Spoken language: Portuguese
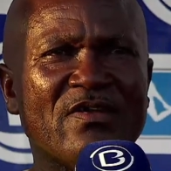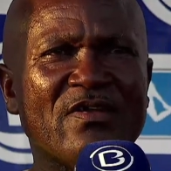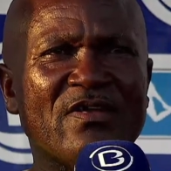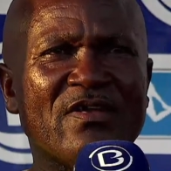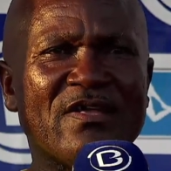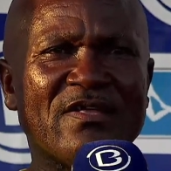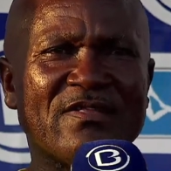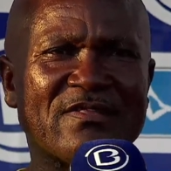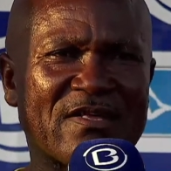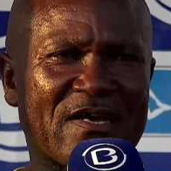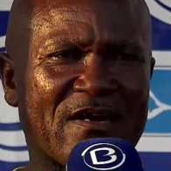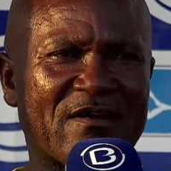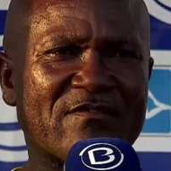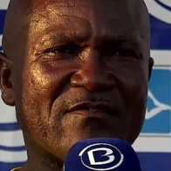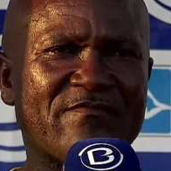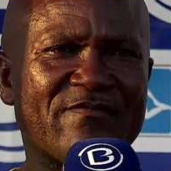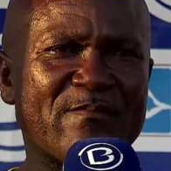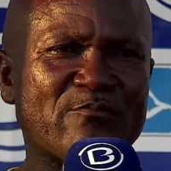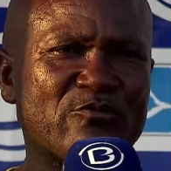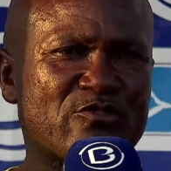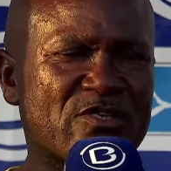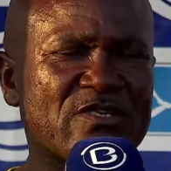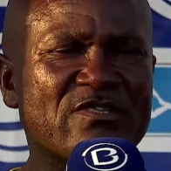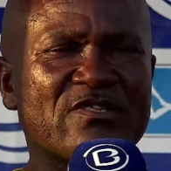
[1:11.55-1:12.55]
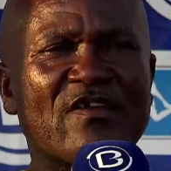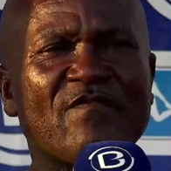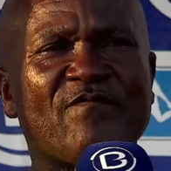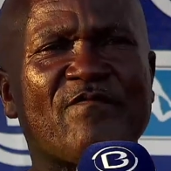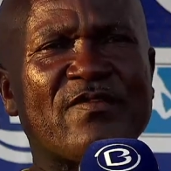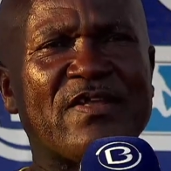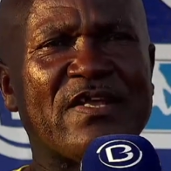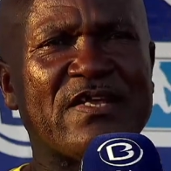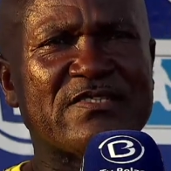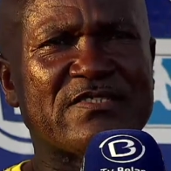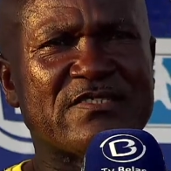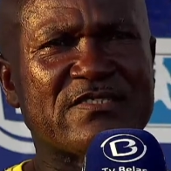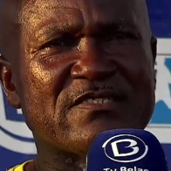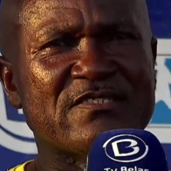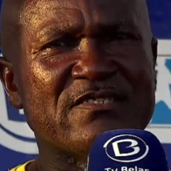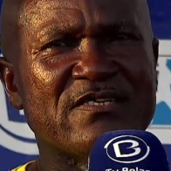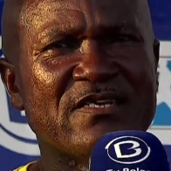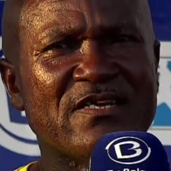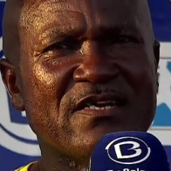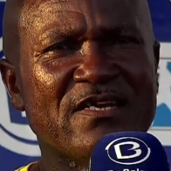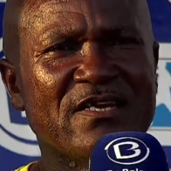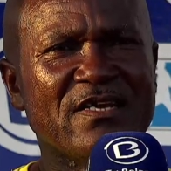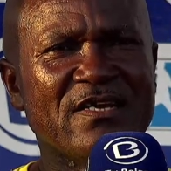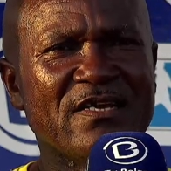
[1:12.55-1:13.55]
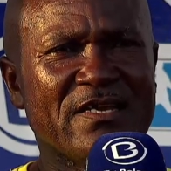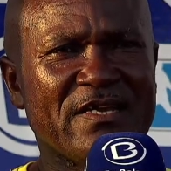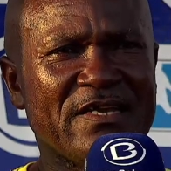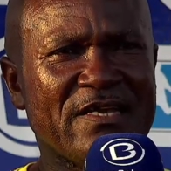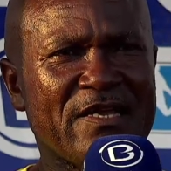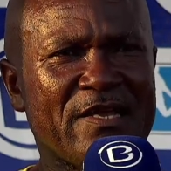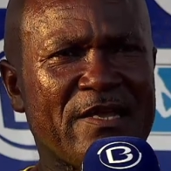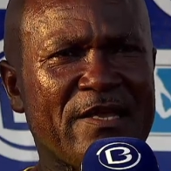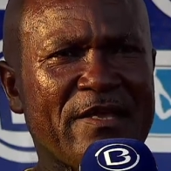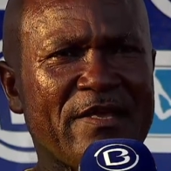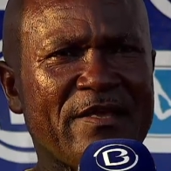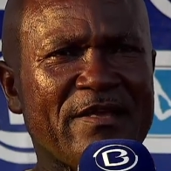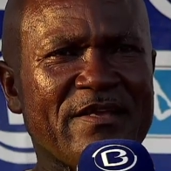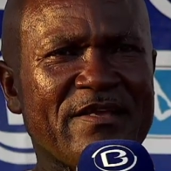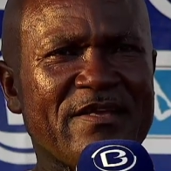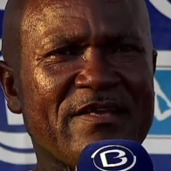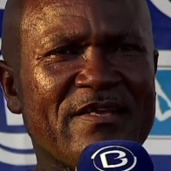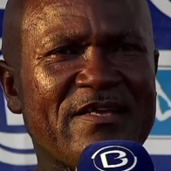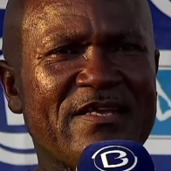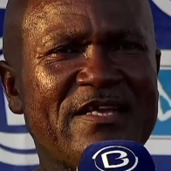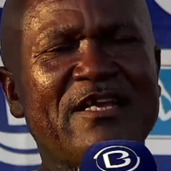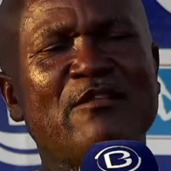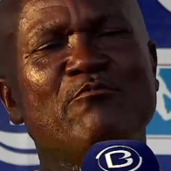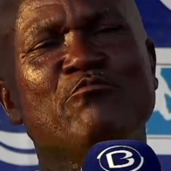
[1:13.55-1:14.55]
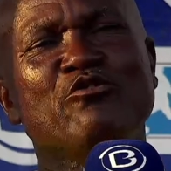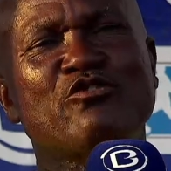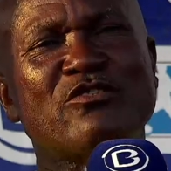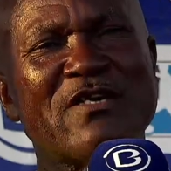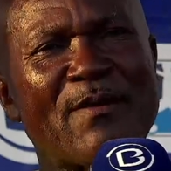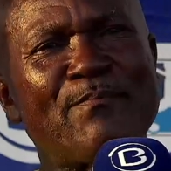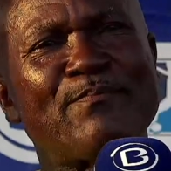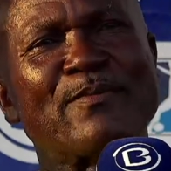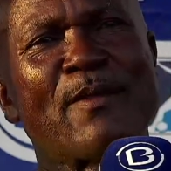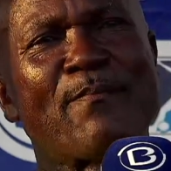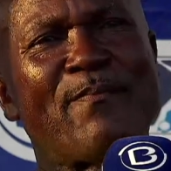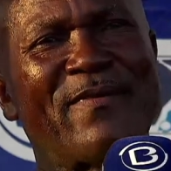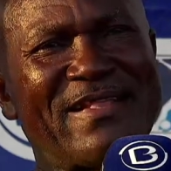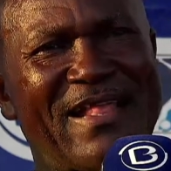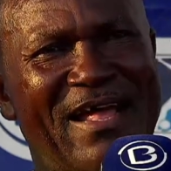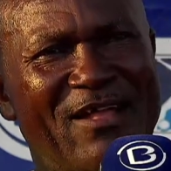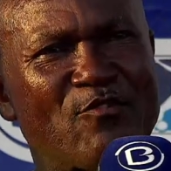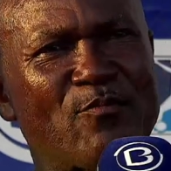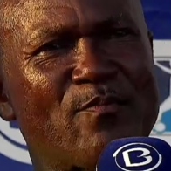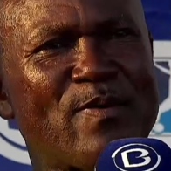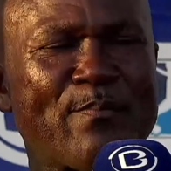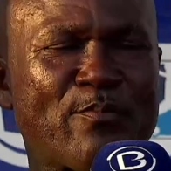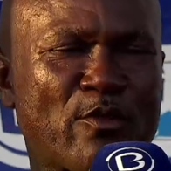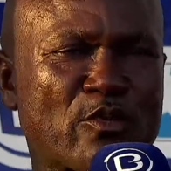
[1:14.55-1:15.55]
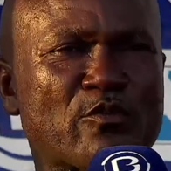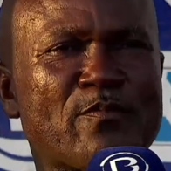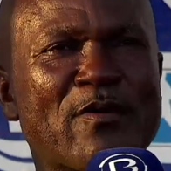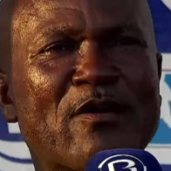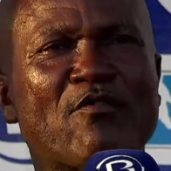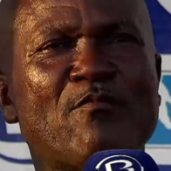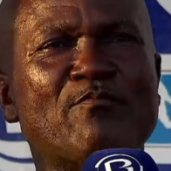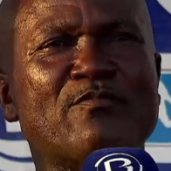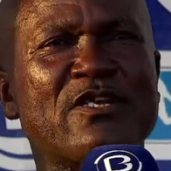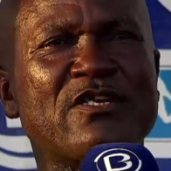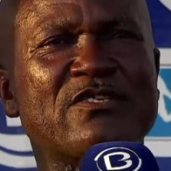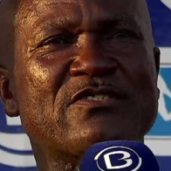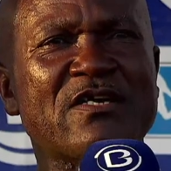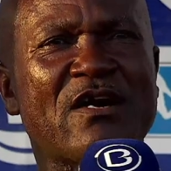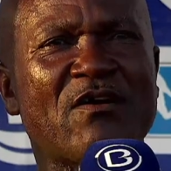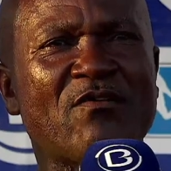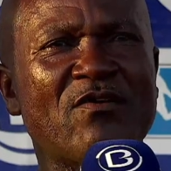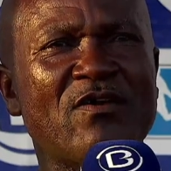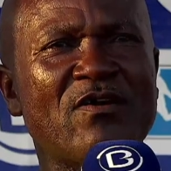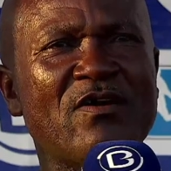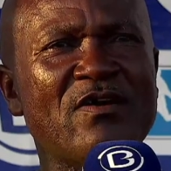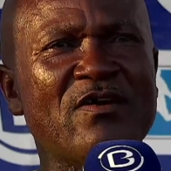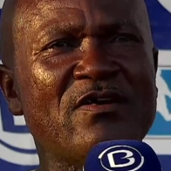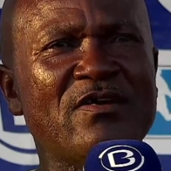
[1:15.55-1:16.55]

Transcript: então devemos nos sentir felizes e irmos já preparando para a próxima competição.